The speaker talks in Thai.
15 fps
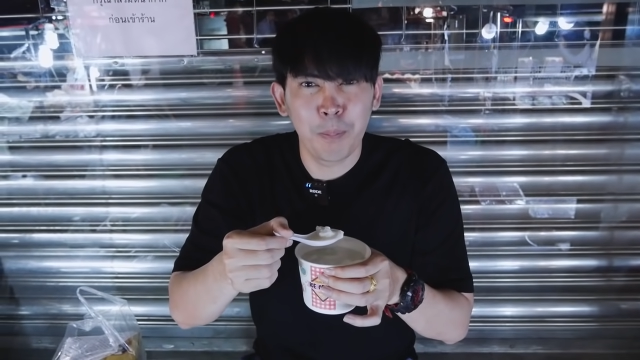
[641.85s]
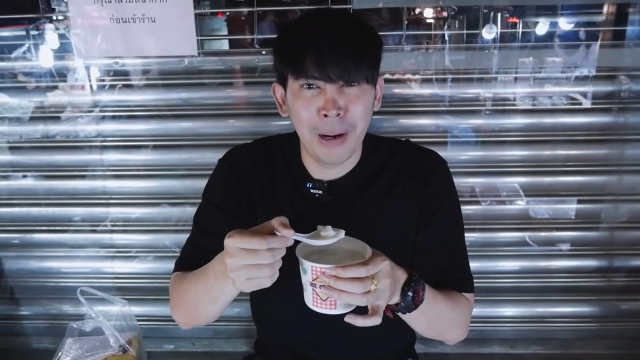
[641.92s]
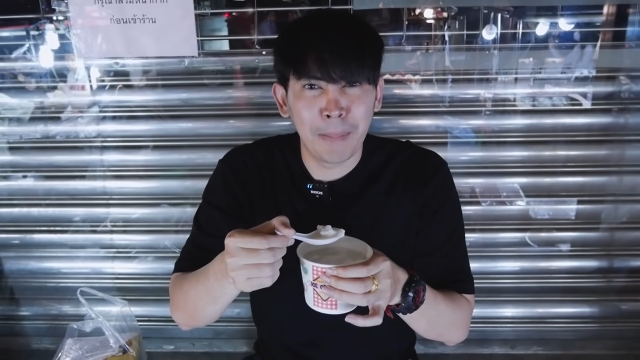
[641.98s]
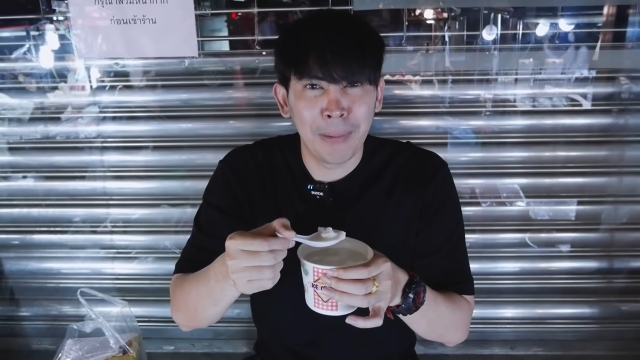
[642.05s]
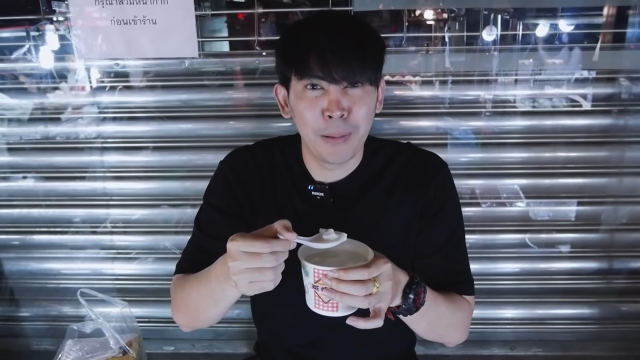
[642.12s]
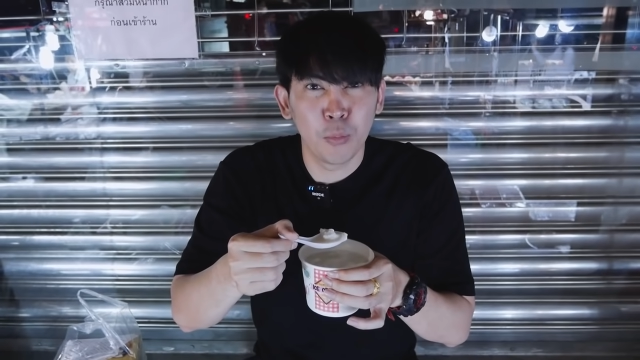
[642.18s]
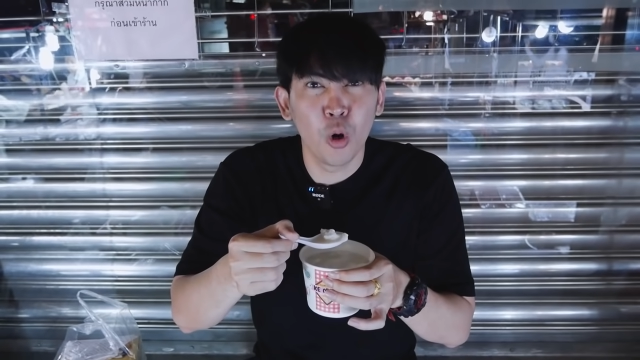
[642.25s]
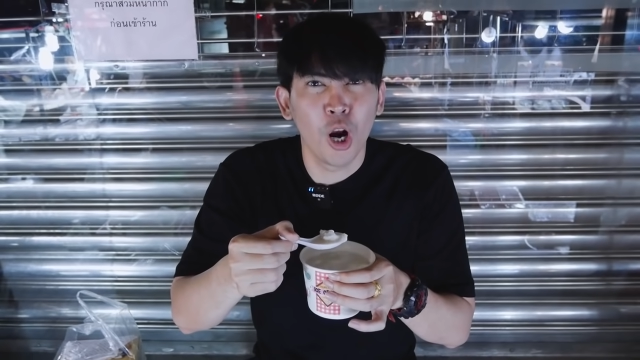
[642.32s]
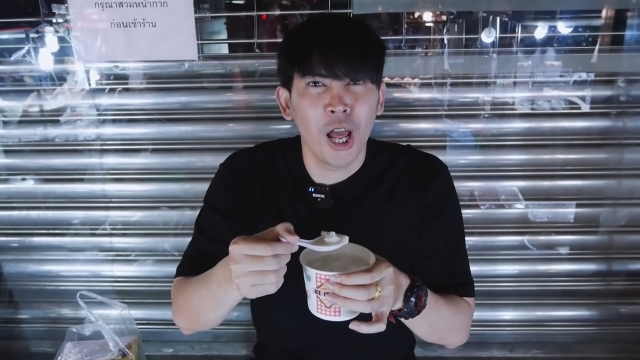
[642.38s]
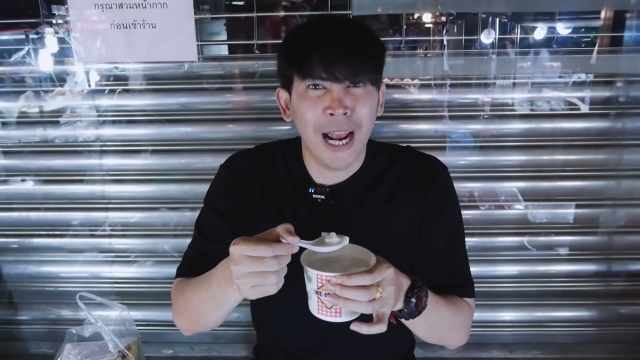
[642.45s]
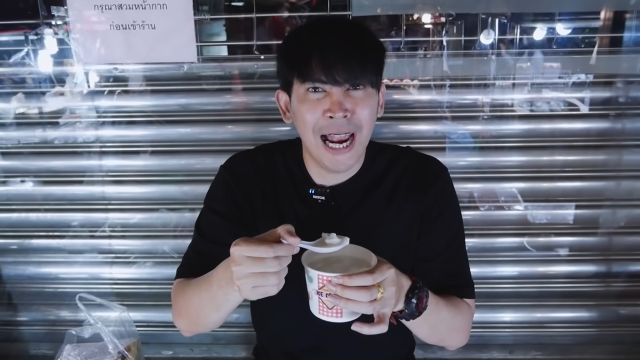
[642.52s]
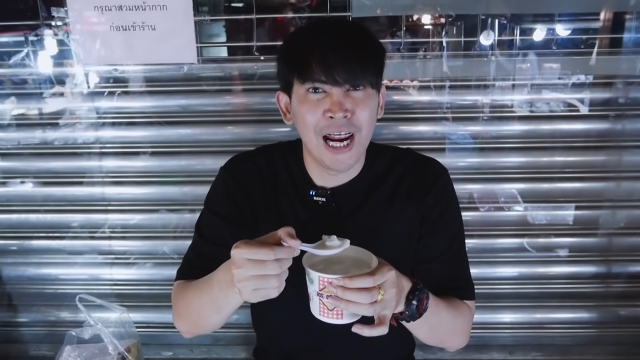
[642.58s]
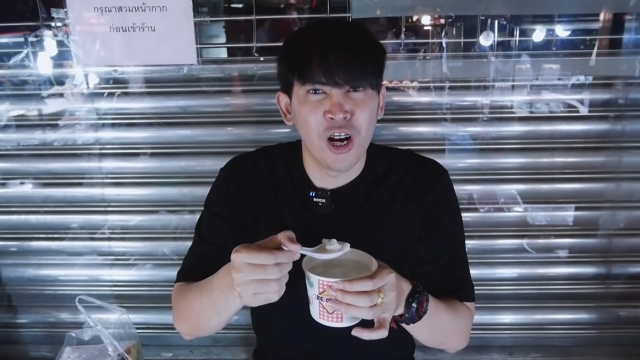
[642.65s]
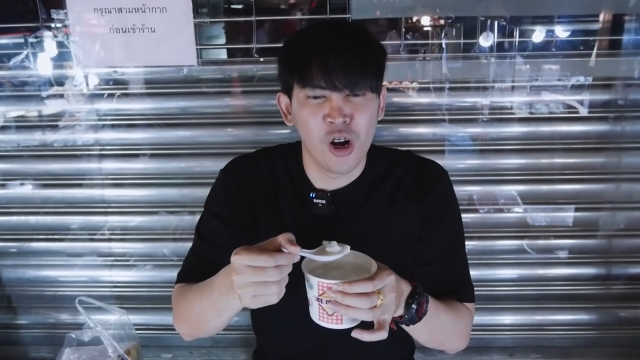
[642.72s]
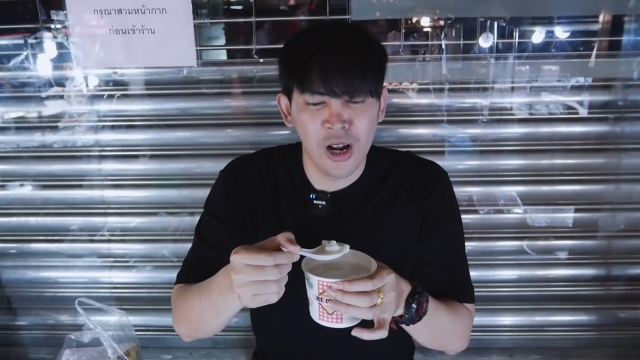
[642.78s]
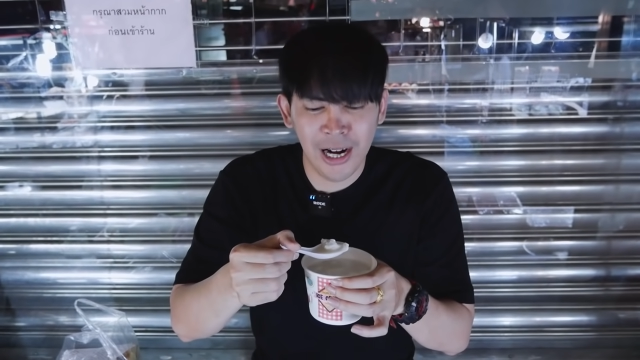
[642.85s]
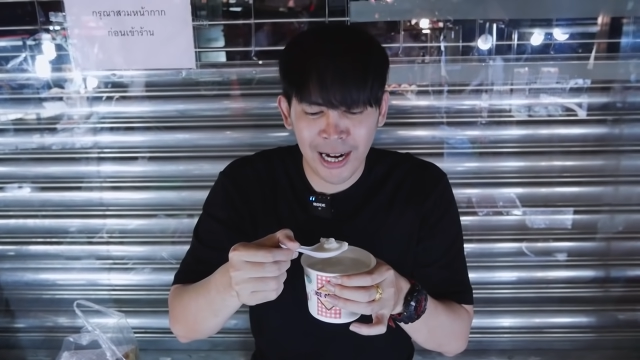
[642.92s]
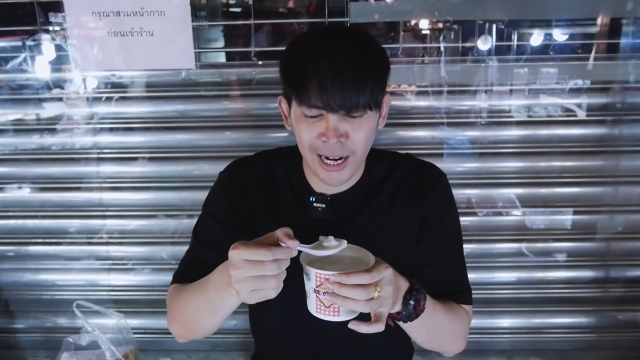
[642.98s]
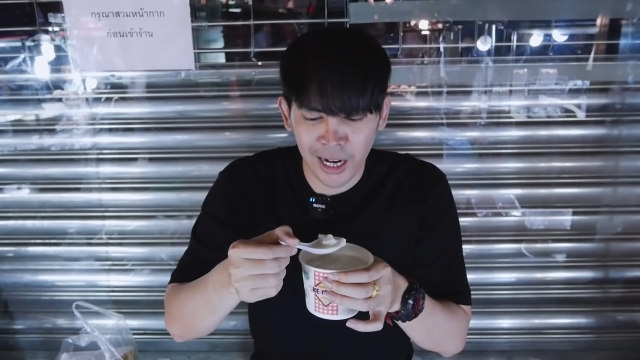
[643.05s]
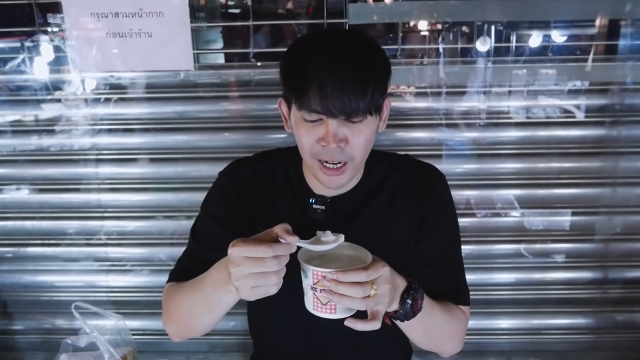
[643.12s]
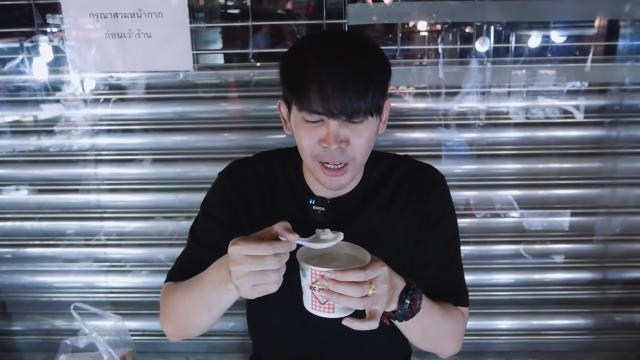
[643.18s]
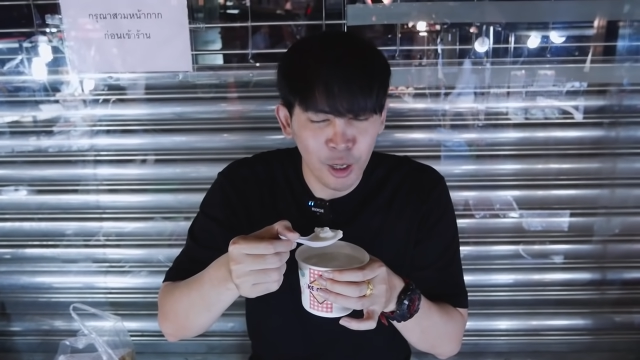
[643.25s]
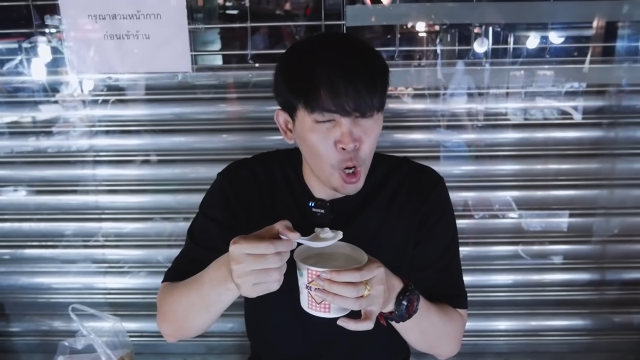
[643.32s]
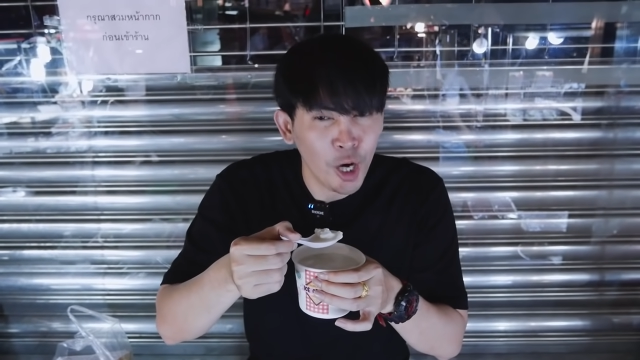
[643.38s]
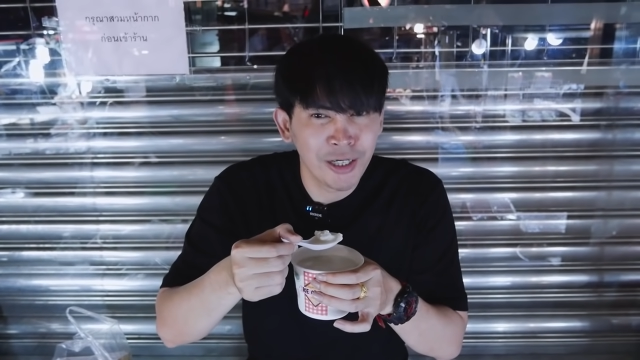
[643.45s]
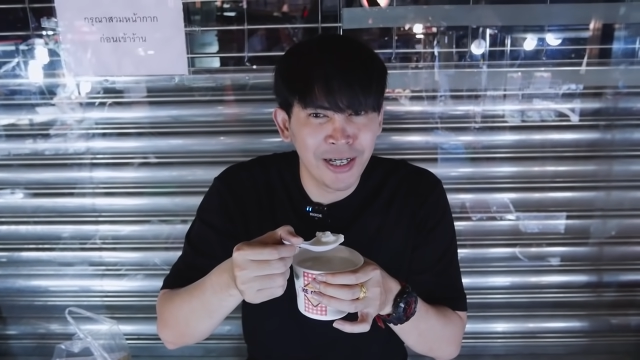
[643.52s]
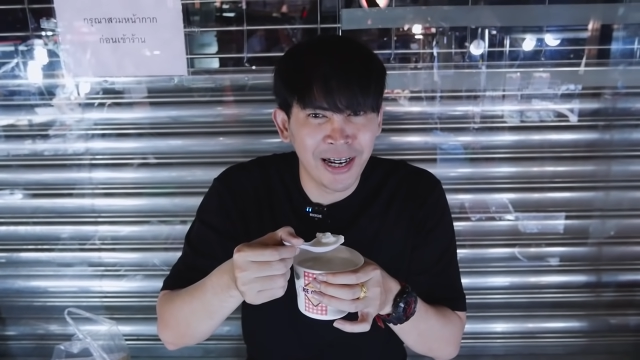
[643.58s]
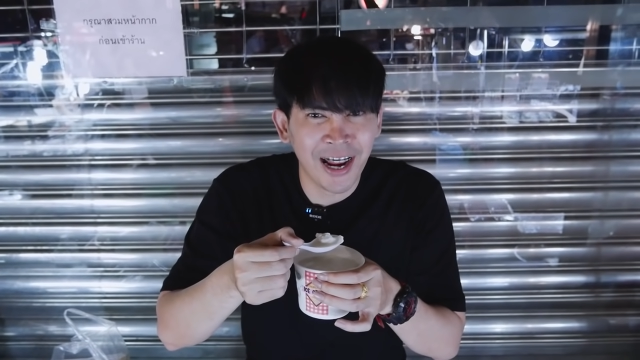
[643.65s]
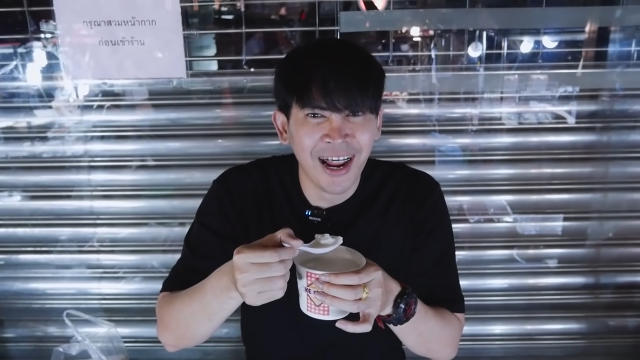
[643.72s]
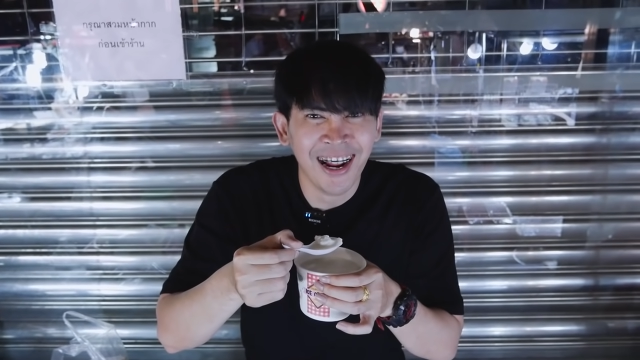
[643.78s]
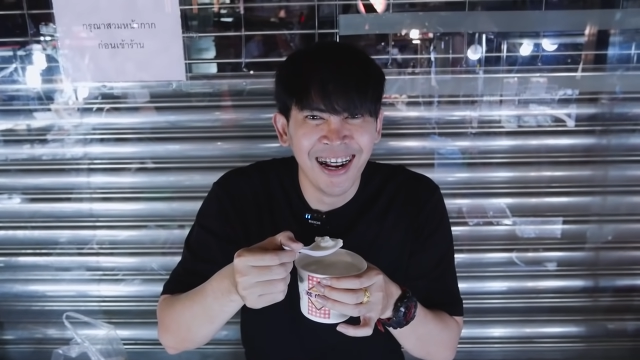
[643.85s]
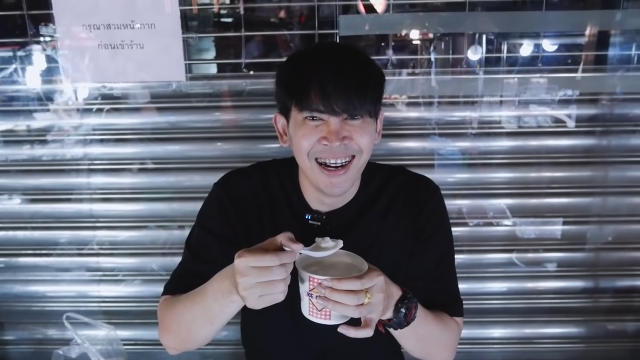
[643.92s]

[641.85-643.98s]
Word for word: เปลี่ยนเป็นบัวลอยไข่ร้อนแล้วกันร้อนจริง